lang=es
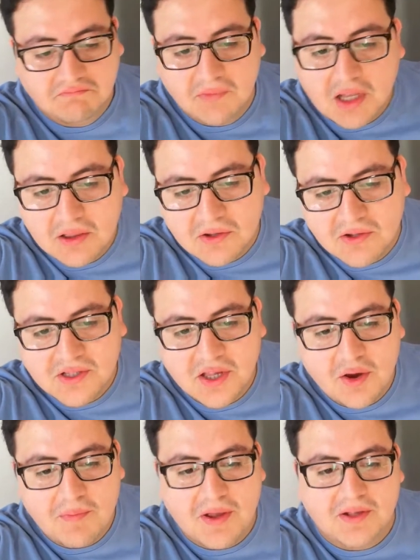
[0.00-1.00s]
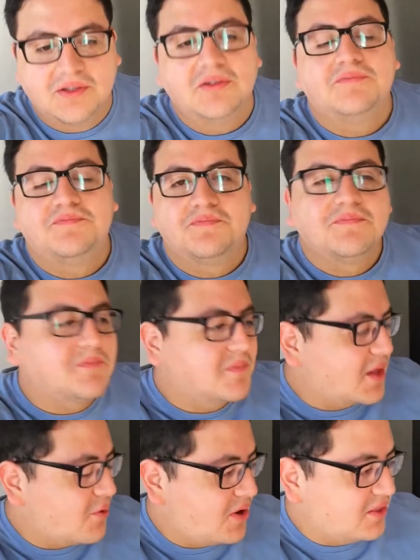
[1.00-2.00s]
Entonces yo pienso
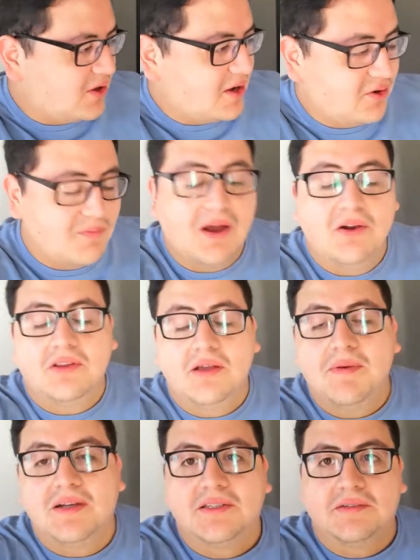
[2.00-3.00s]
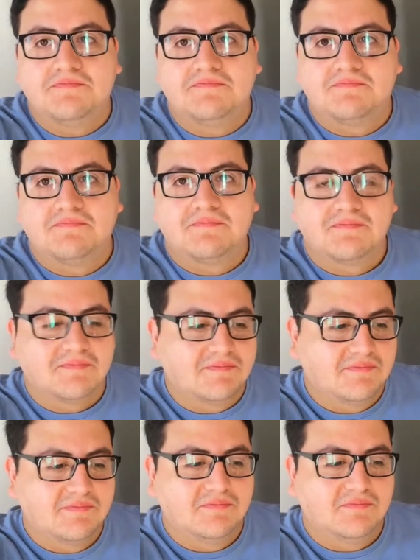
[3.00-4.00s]
que cuando algo malo te pasa,
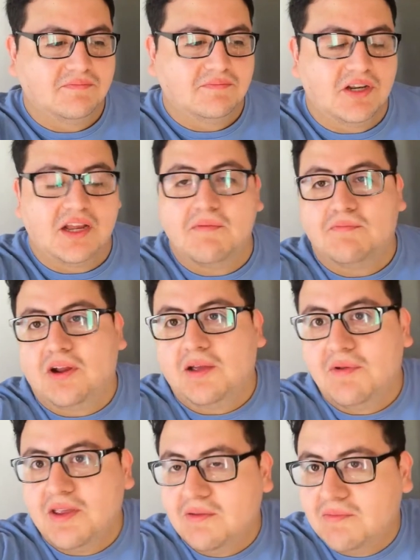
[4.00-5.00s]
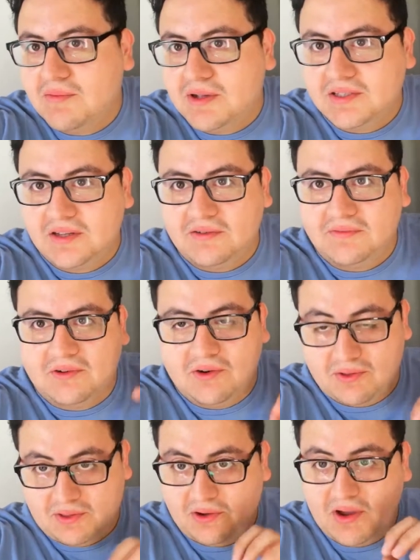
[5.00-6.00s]
por ejemplo, que a mí ya me pasaron
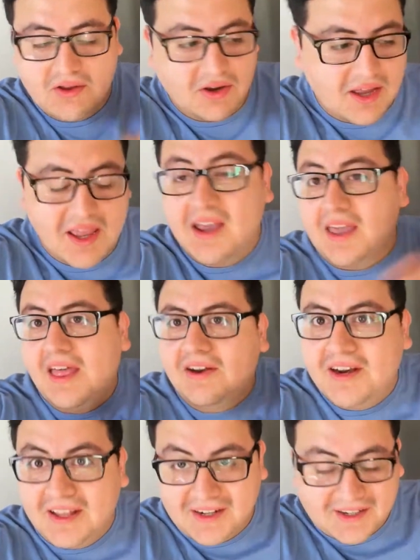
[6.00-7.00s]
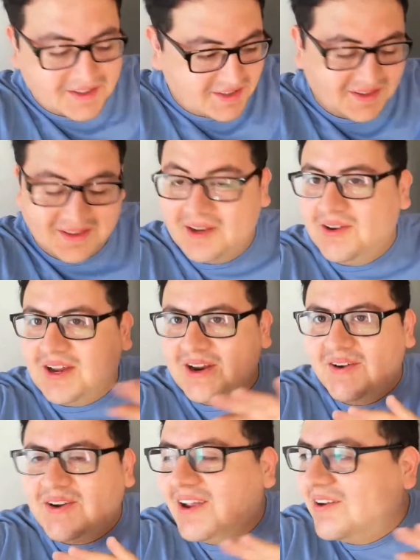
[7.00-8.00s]
los dos años que ya quedaron atrás, de los que
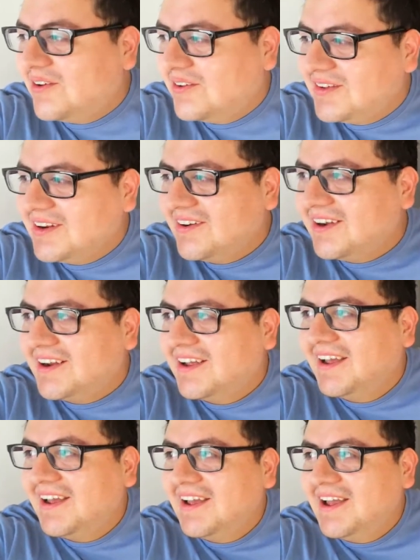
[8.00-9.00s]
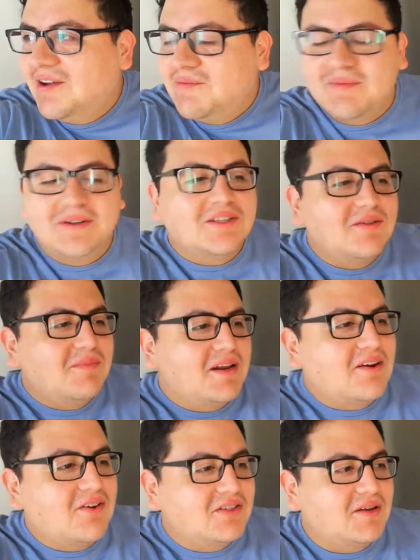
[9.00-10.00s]
no quiero volver a hablar, me pasaron
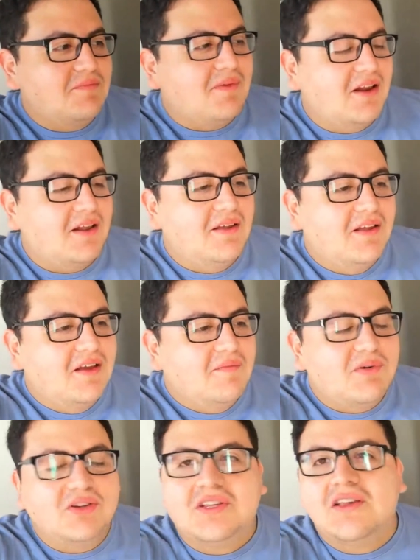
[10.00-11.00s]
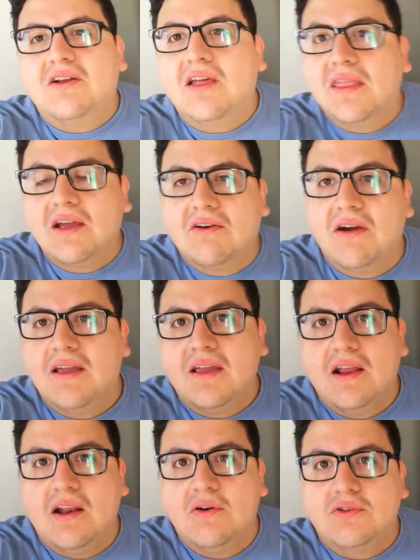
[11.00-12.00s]
varias cosas malas. Pero si yo las dejo
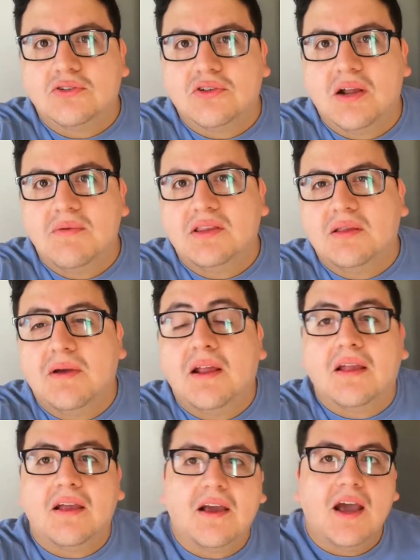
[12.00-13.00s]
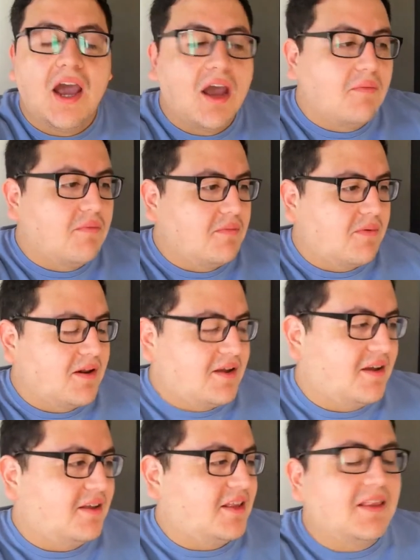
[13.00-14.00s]
ahí, y las uso solamente para quejarme,
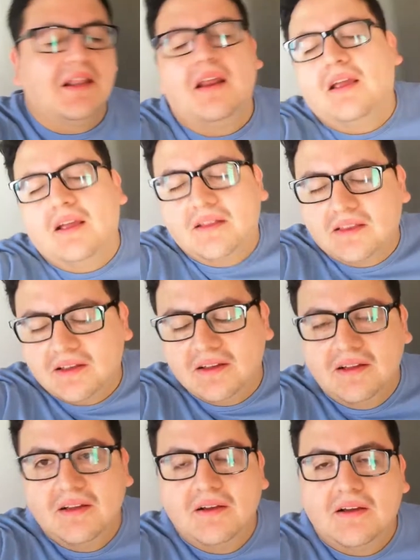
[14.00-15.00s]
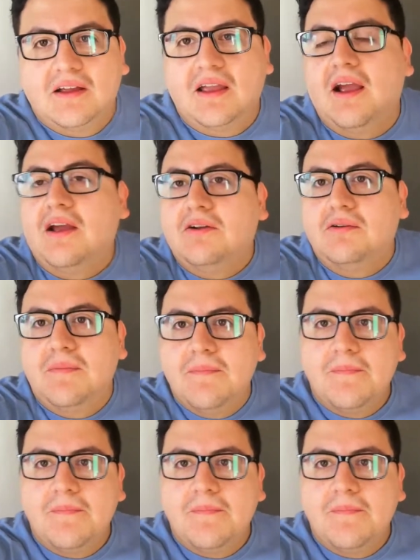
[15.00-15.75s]
para estar triste, ¿qué gano?